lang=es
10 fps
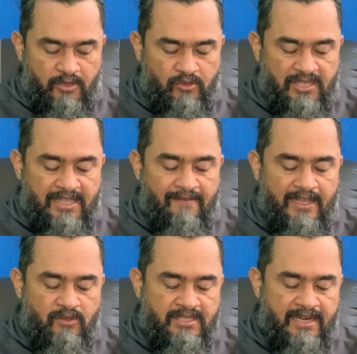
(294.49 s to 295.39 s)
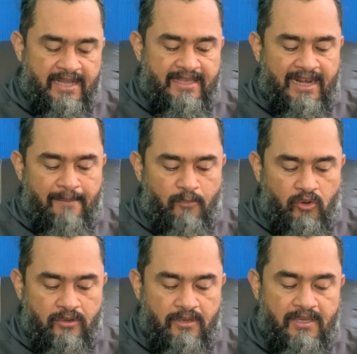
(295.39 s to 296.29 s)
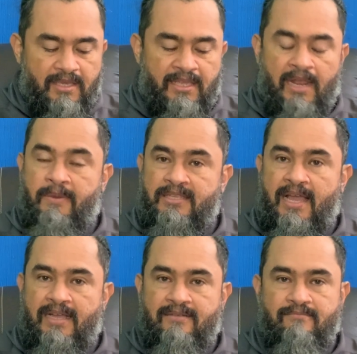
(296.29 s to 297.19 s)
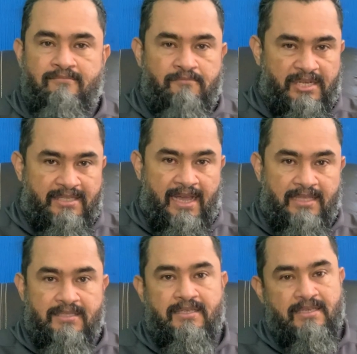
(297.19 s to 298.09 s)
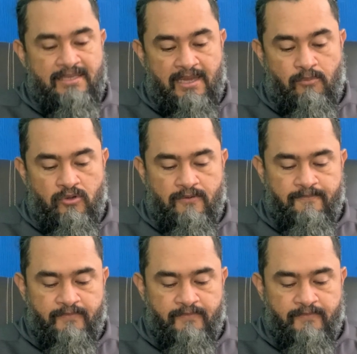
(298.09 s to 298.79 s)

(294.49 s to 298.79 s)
nos está hablando acerca del amor y la verdad, verdad y amor.